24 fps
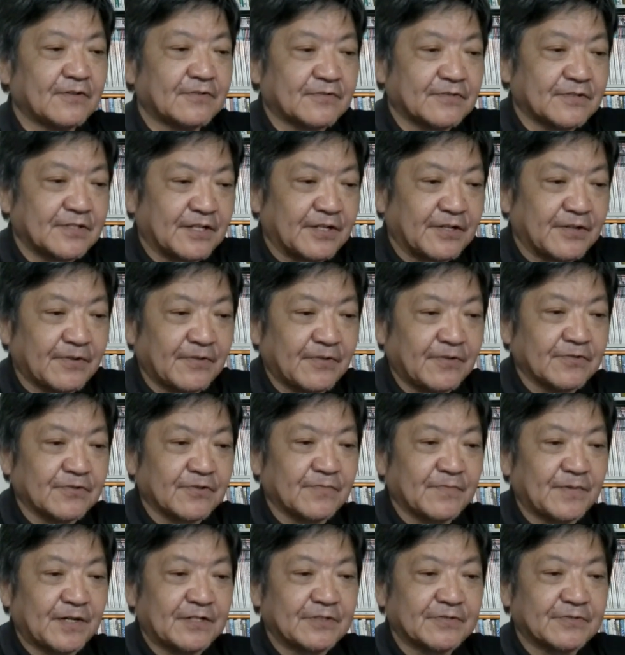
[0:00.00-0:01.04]
国に寮
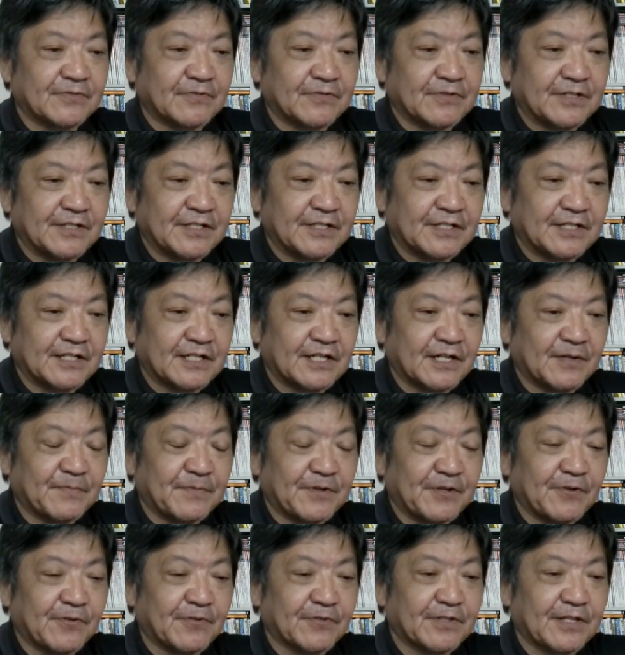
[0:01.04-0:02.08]
のバルコニーから
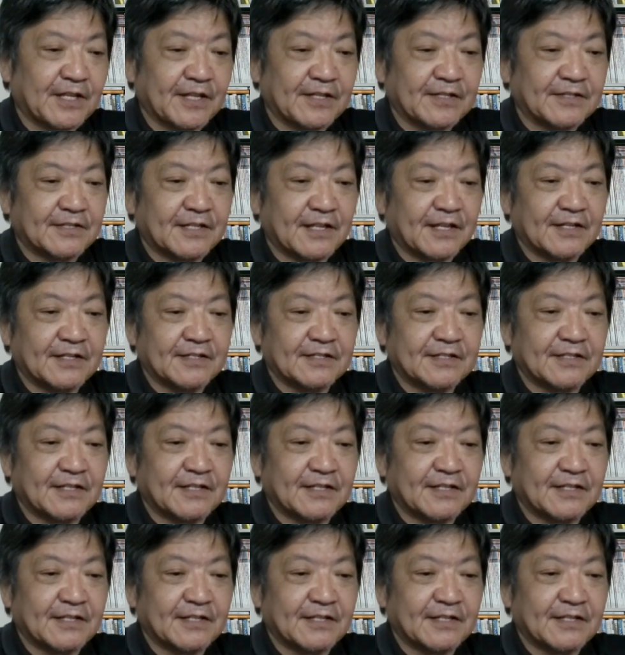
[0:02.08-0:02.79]
見よう、点点